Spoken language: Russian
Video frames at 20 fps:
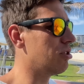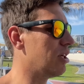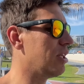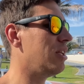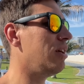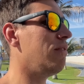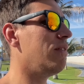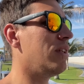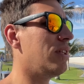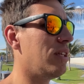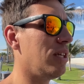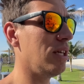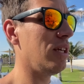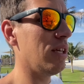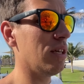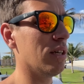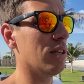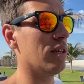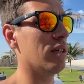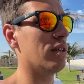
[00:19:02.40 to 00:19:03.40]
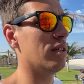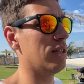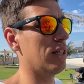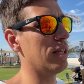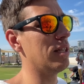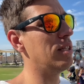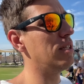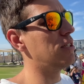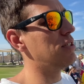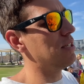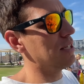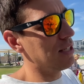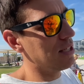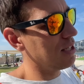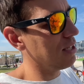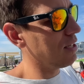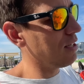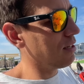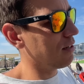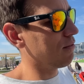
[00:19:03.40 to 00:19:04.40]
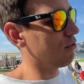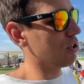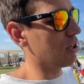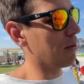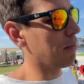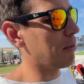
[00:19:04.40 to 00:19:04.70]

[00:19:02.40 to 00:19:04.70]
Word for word: до 9, до 10, вот на